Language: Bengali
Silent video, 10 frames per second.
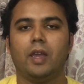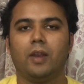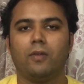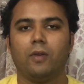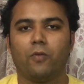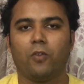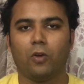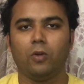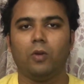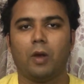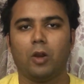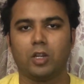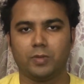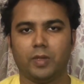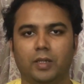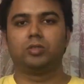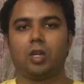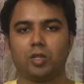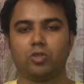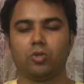এর ফল ভালো আসবে না
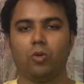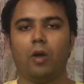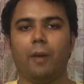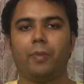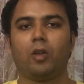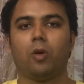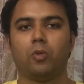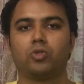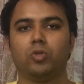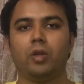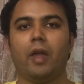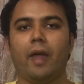তার জন্য আপনাকে অবশ্যই